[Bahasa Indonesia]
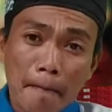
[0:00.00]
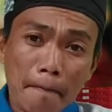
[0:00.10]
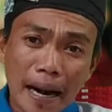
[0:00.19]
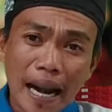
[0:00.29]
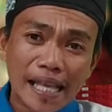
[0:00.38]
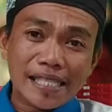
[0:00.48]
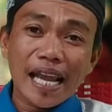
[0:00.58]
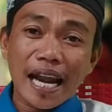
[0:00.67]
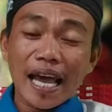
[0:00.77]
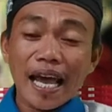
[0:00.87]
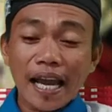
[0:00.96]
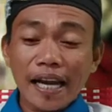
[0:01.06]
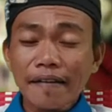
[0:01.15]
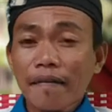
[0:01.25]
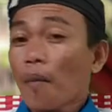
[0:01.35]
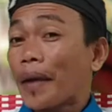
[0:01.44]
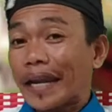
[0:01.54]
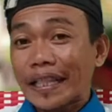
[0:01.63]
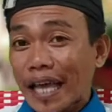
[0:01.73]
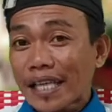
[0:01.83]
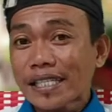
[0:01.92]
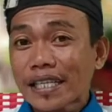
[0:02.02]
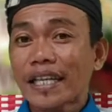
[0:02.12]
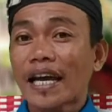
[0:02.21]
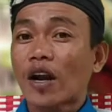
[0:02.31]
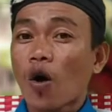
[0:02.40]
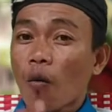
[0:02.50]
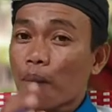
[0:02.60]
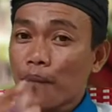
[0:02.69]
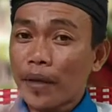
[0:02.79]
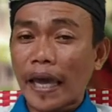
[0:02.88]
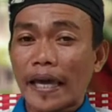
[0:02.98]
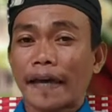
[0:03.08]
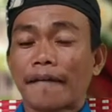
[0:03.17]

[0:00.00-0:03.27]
Melaksanakan meditasi dengan objek